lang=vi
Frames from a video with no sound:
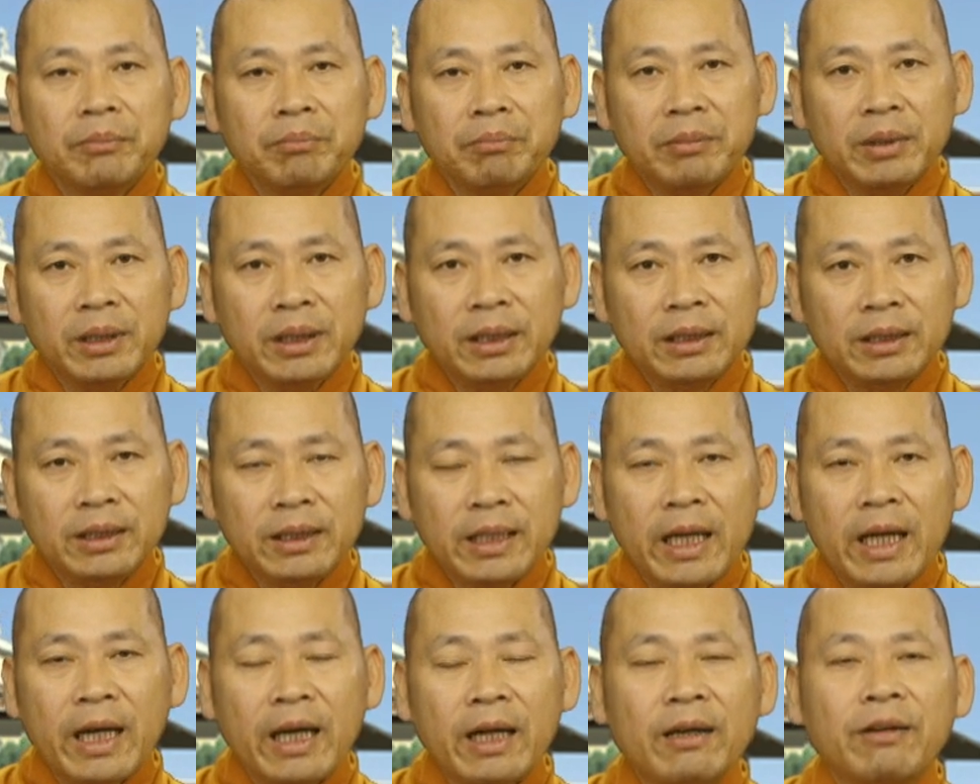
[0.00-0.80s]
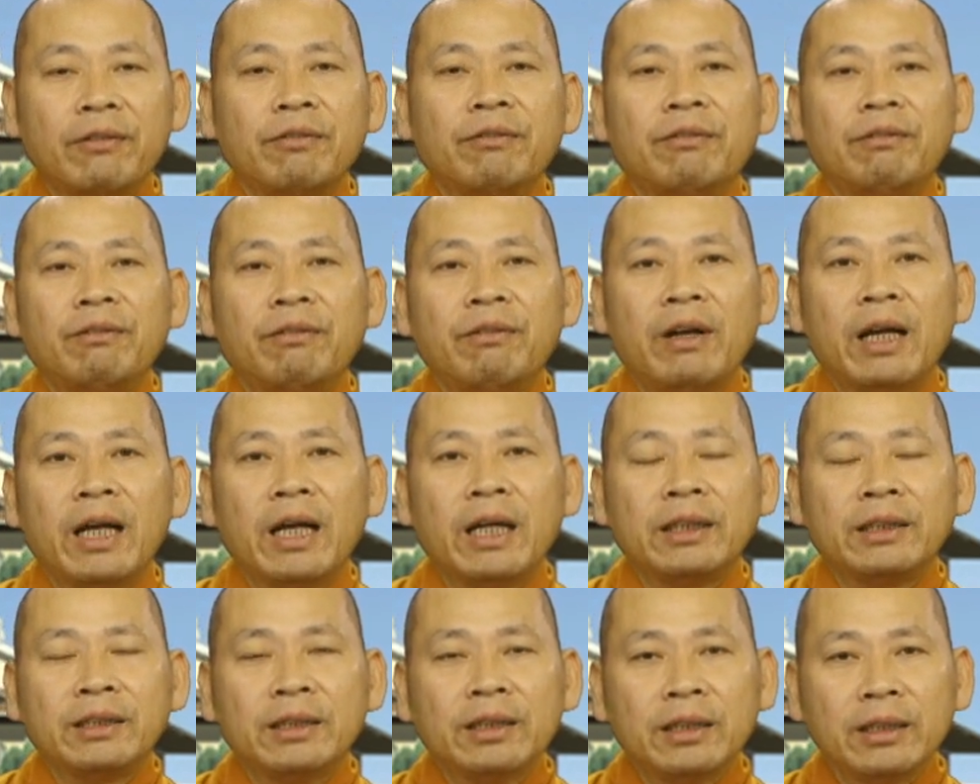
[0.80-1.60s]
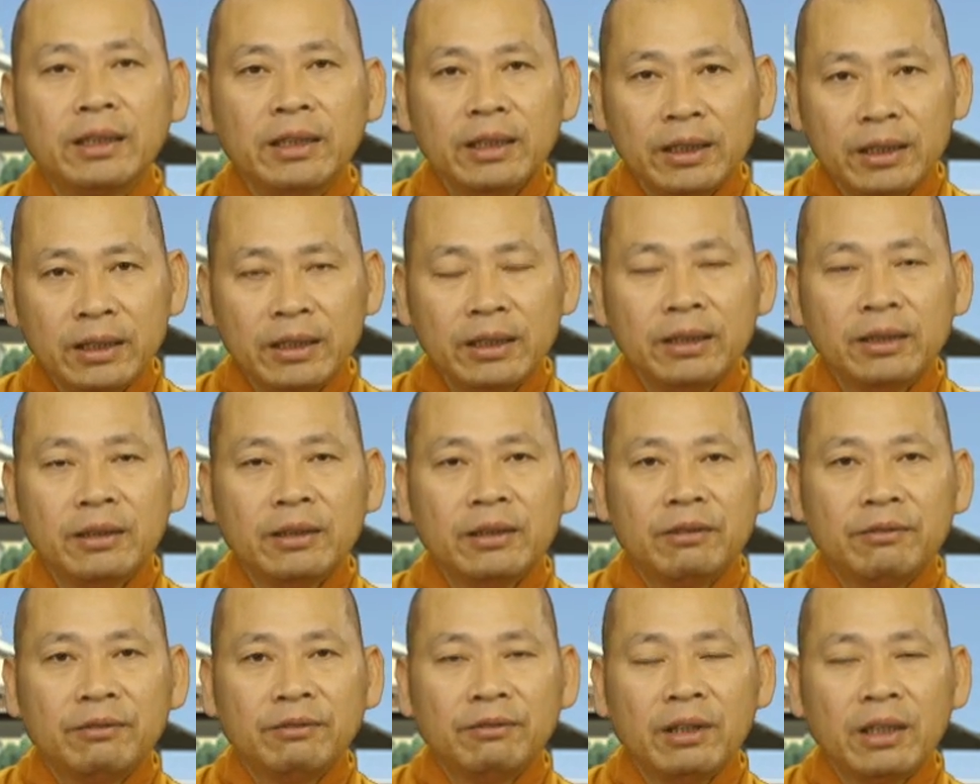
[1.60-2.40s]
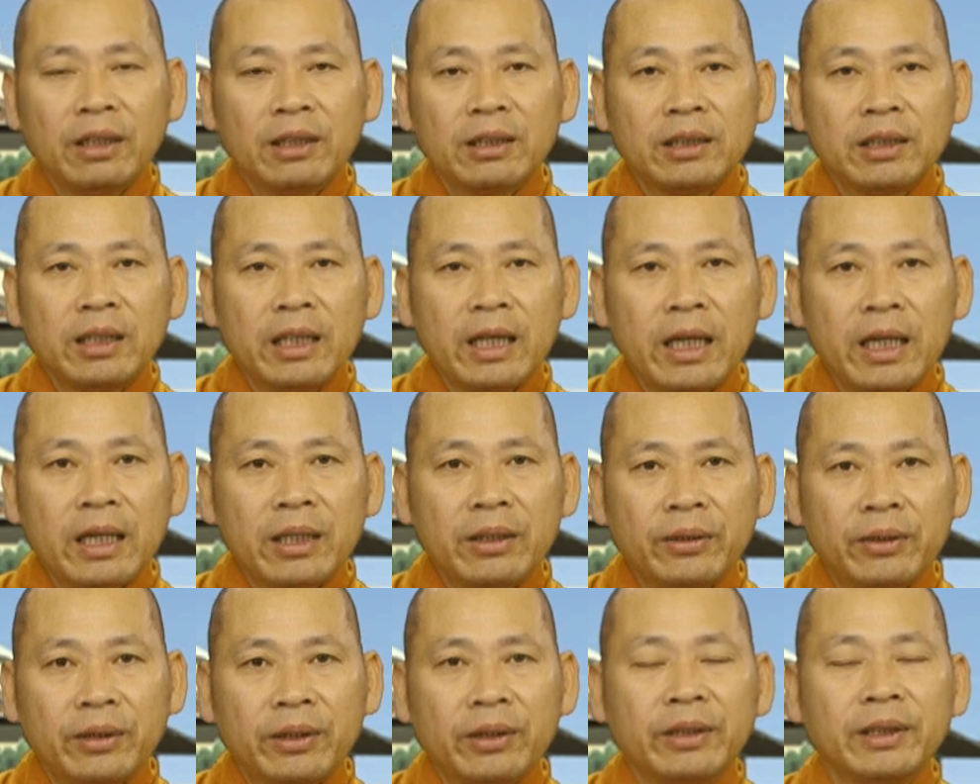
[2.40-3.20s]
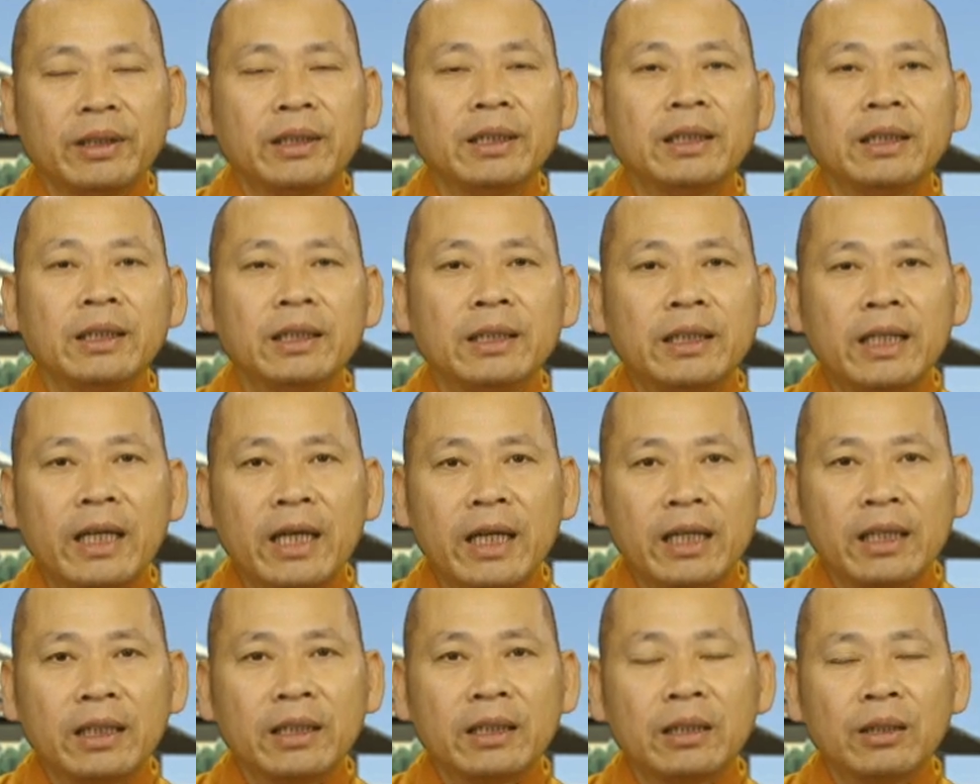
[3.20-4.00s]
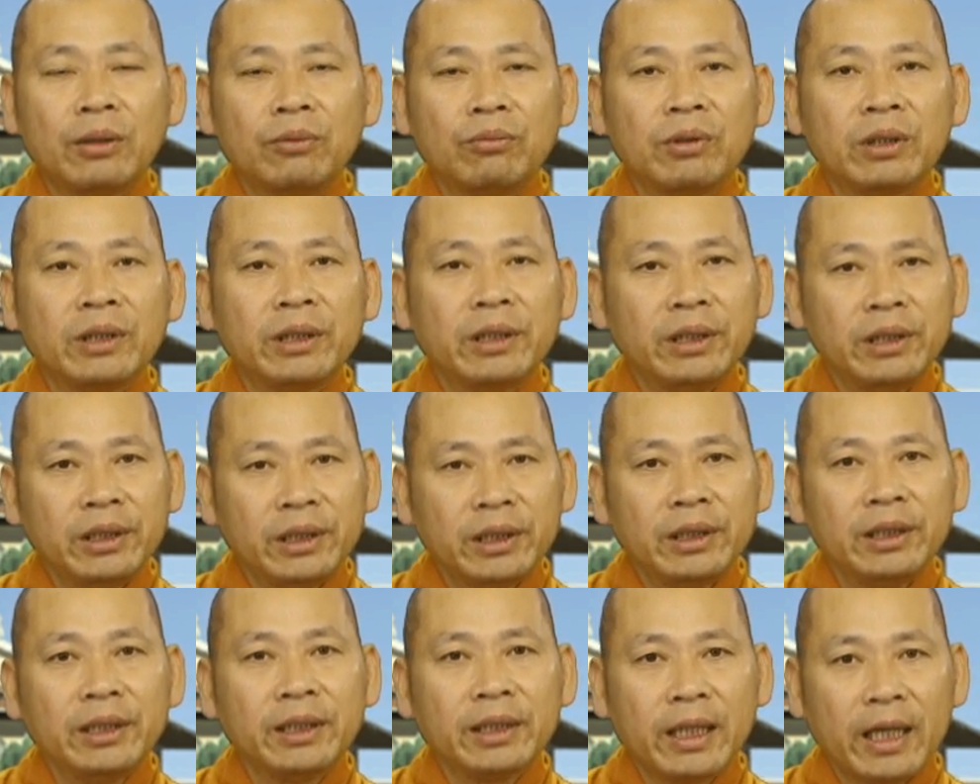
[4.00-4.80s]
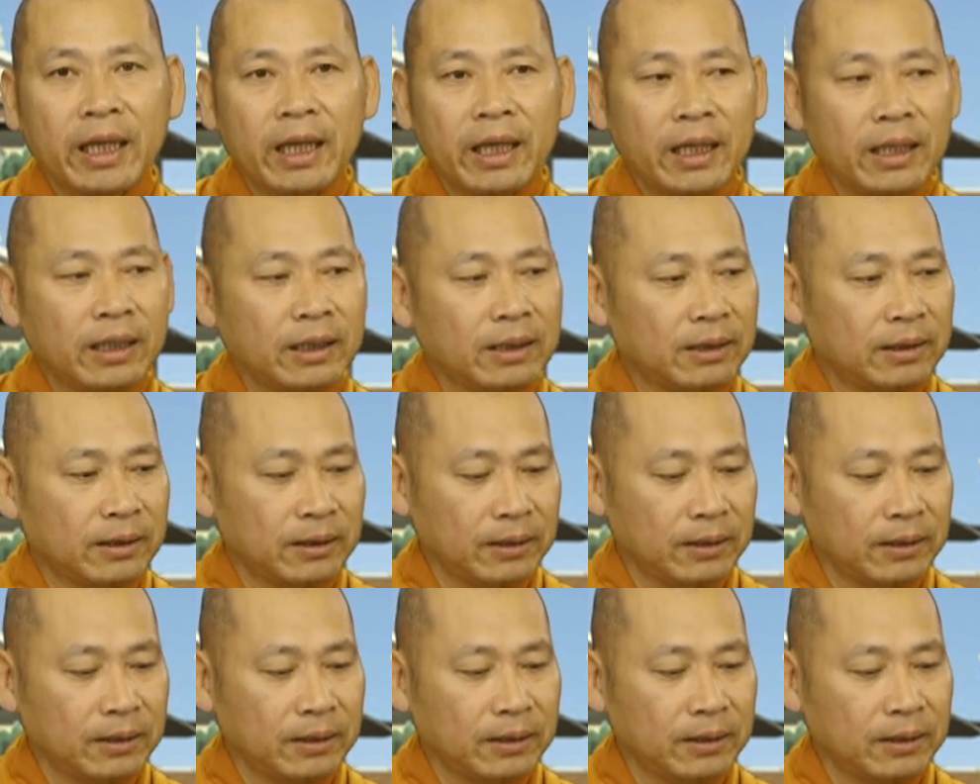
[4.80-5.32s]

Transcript: bị già và chết đi vắt ra ngồi nghĩa trang không có ý nghĩa gì cả